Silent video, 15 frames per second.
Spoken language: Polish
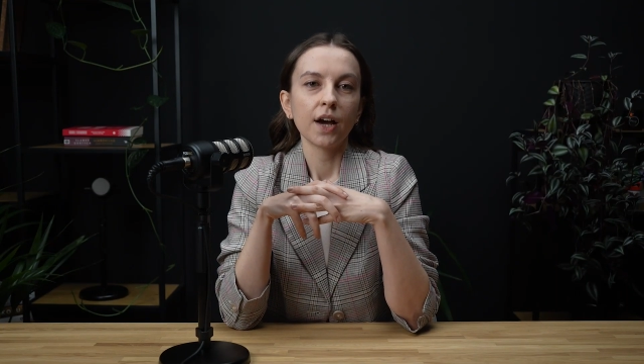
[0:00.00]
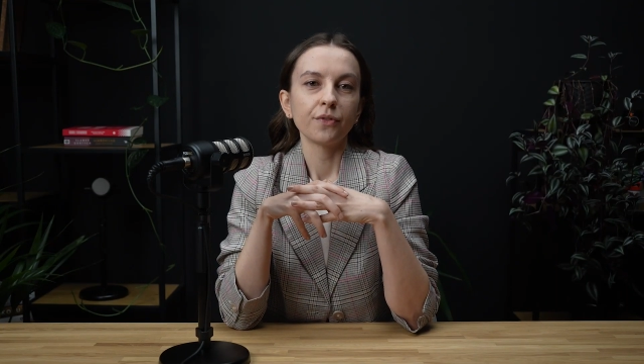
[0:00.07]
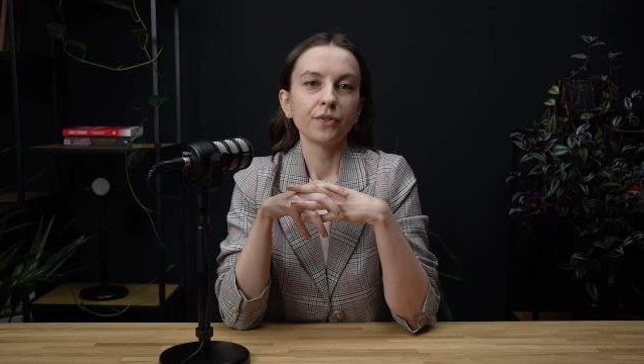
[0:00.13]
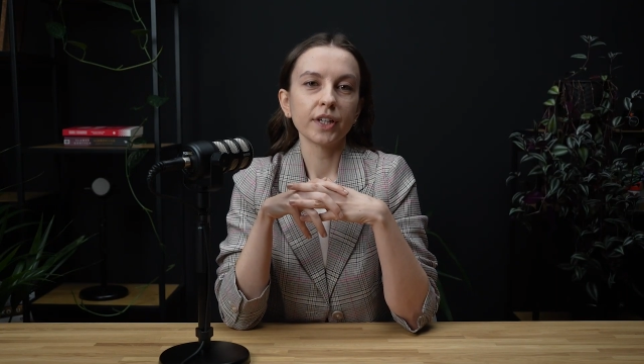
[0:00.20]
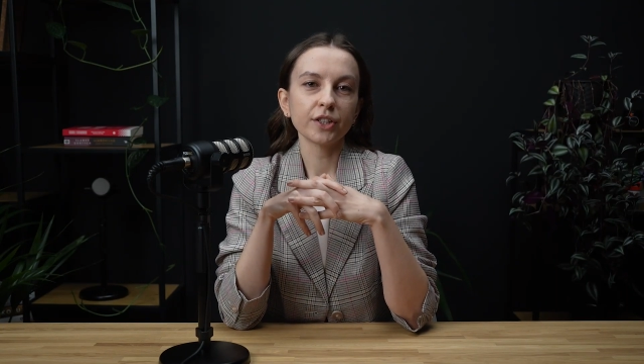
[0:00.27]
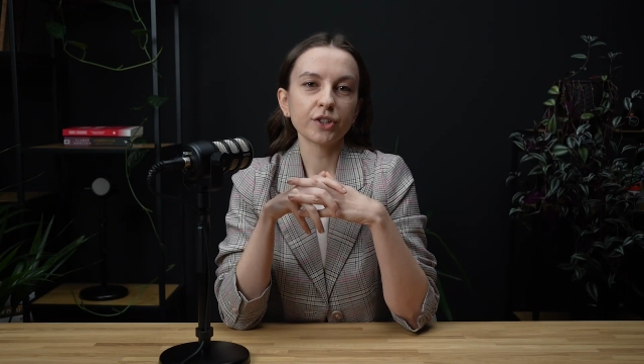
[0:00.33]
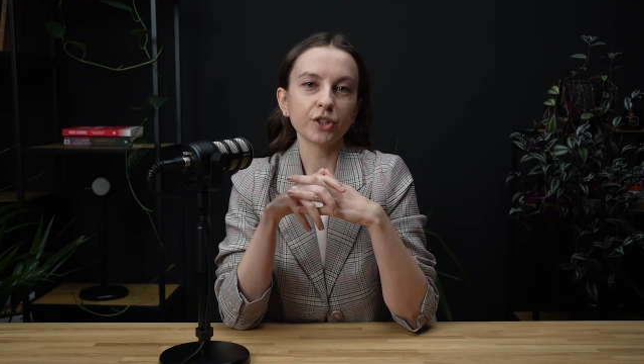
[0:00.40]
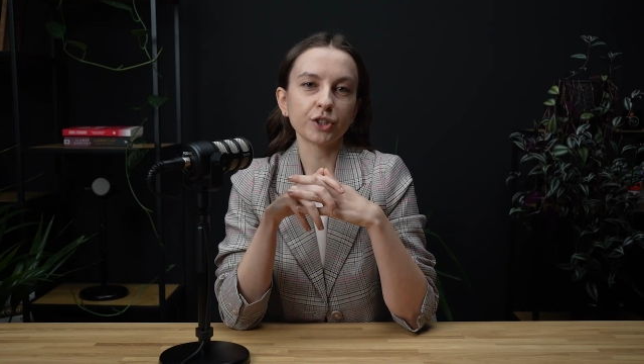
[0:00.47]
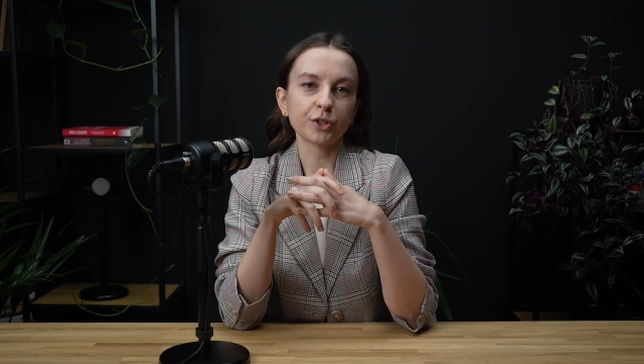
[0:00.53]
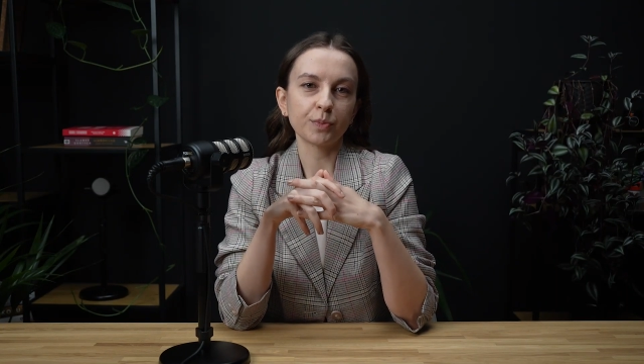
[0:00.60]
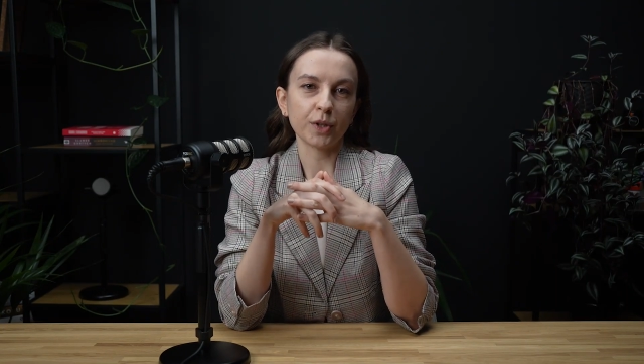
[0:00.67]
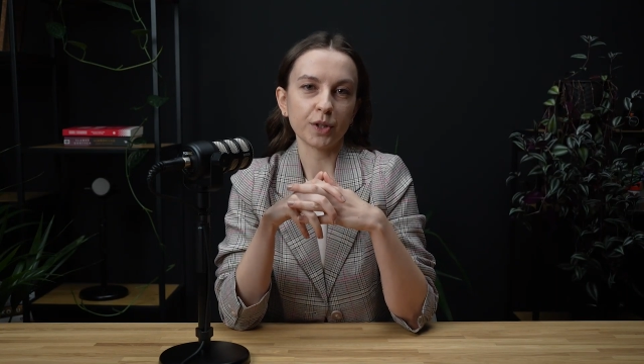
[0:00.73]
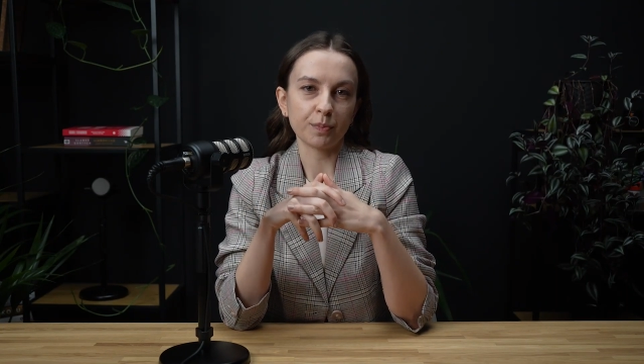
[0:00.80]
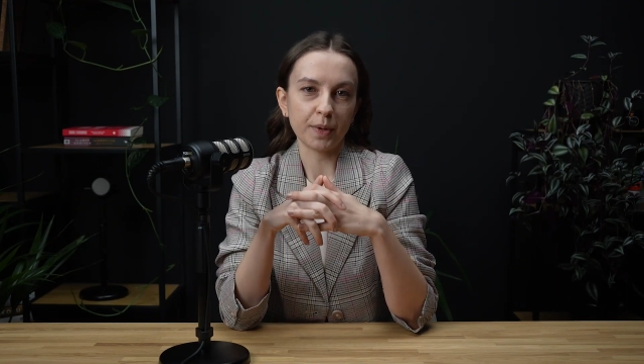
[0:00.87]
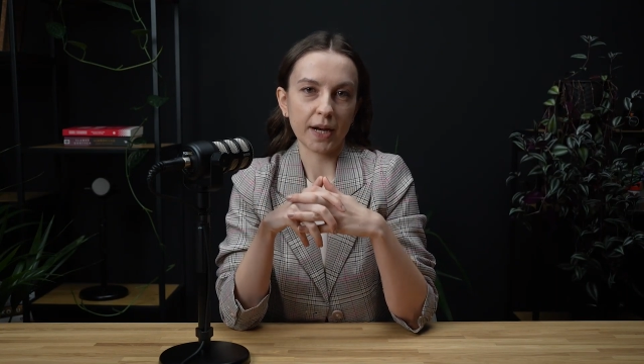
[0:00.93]
Większość
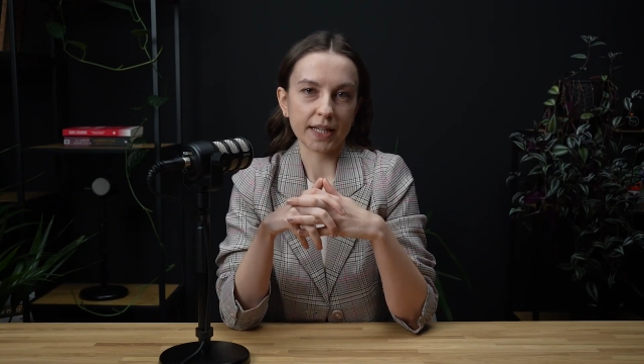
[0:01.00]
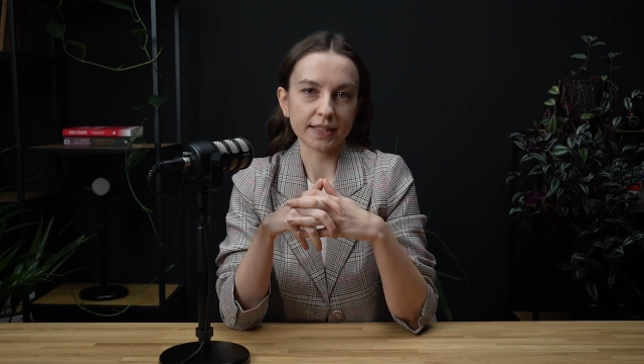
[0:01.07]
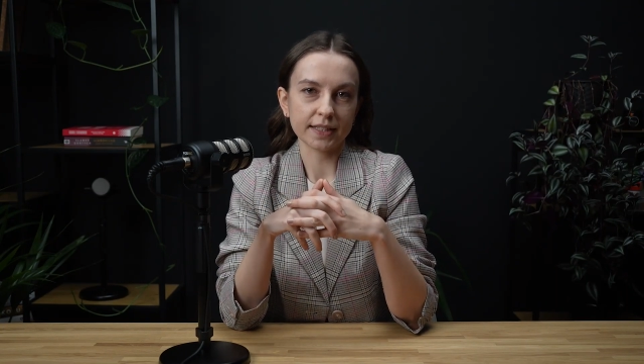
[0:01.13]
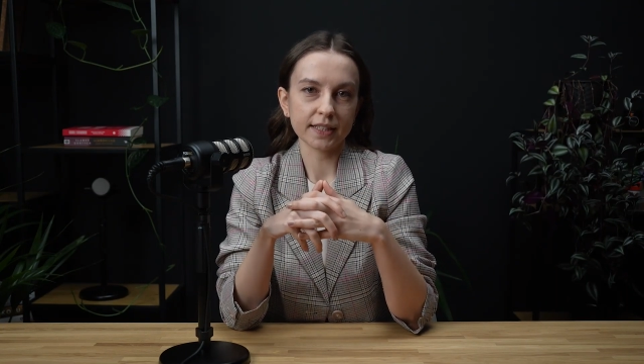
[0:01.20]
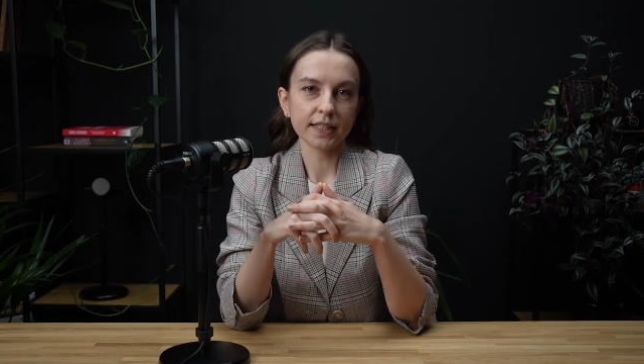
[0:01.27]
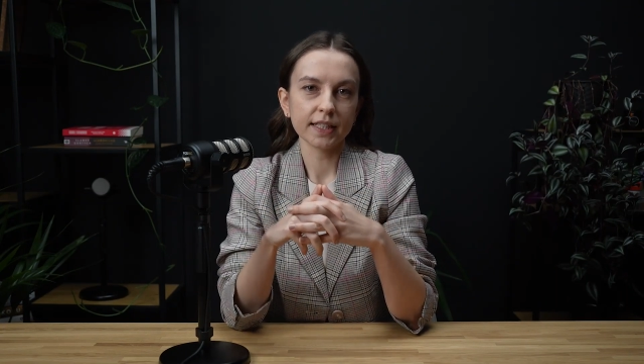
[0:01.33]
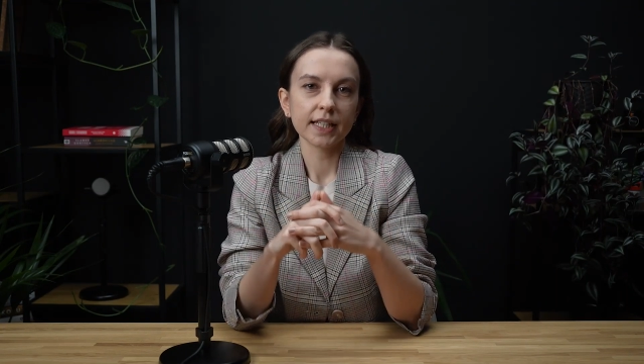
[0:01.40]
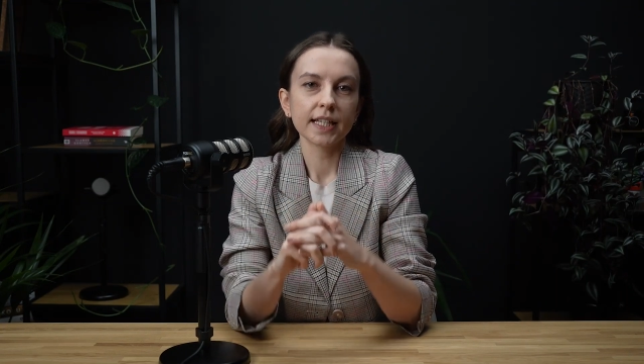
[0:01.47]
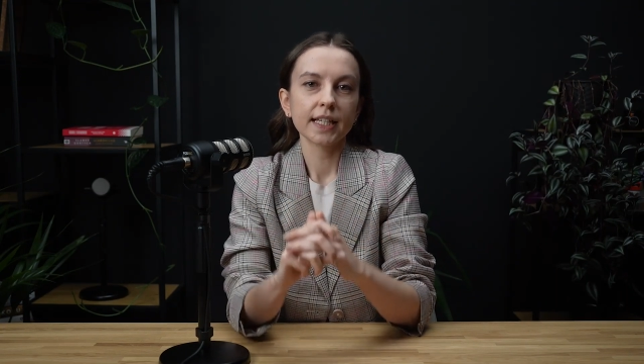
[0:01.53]
mojej pracy